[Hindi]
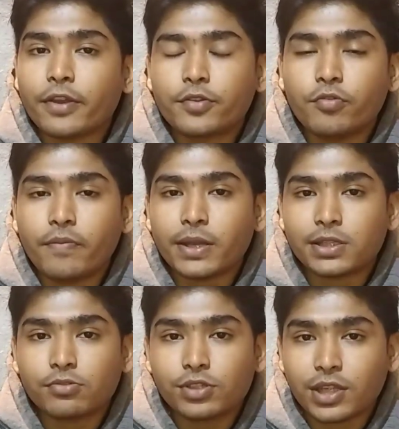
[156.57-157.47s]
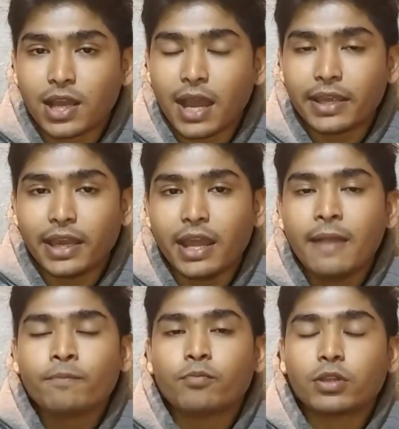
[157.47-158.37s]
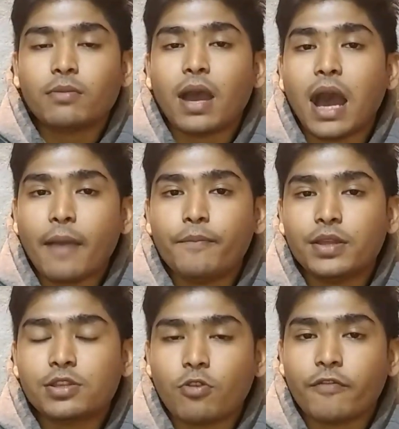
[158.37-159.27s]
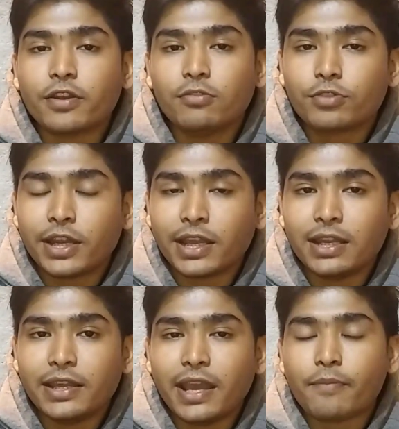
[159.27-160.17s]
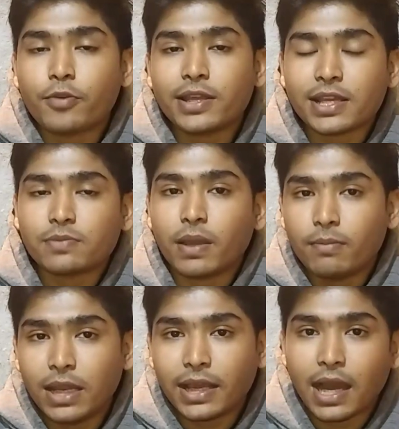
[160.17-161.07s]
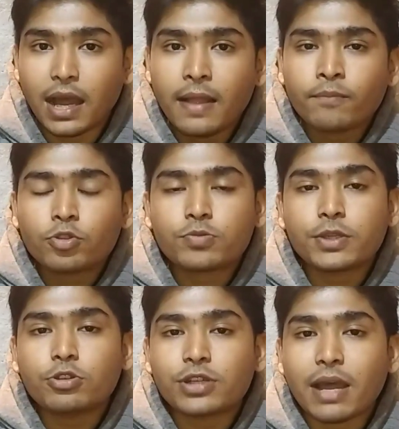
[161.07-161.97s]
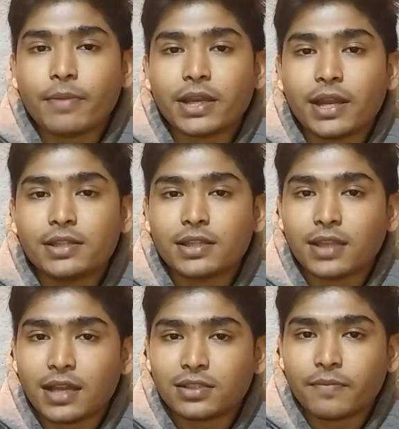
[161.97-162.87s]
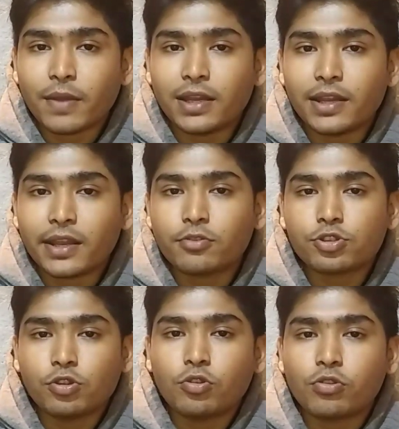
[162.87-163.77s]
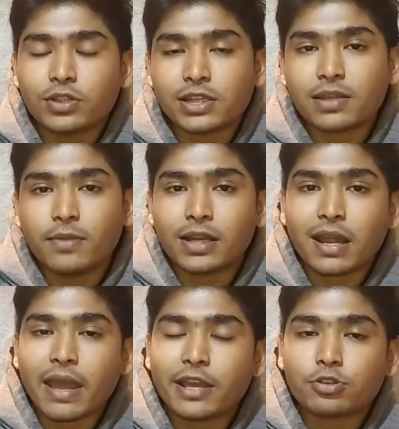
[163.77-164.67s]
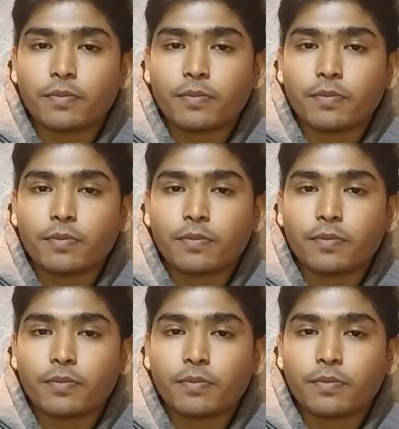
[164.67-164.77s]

ऑफर टू ऑफर ऐसा कुछ दिखाएंगे मतलब आप इस ऑफर लूटने के लिए आपको एक कैशबैक मिलेगा तो उसमें जो टर्म एंड कंडीशन ध्यान से पहले ना कुछ लोगों को जैसे मिल रहा है एक